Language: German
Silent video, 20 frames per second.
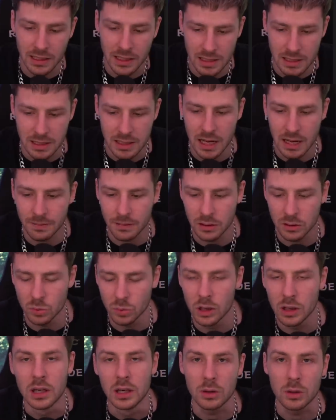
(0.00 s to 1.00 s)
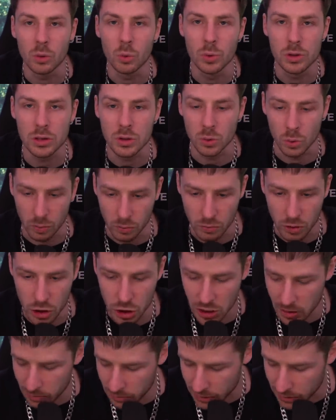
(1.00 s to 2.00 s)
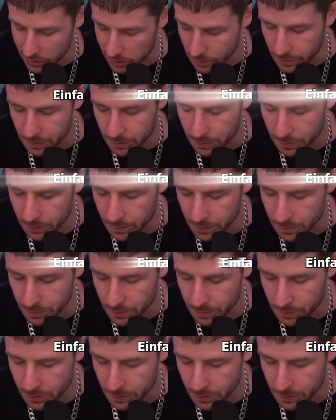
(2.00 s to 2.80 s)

weil das ist einfach nur eine große Unverschämtheit. Baba.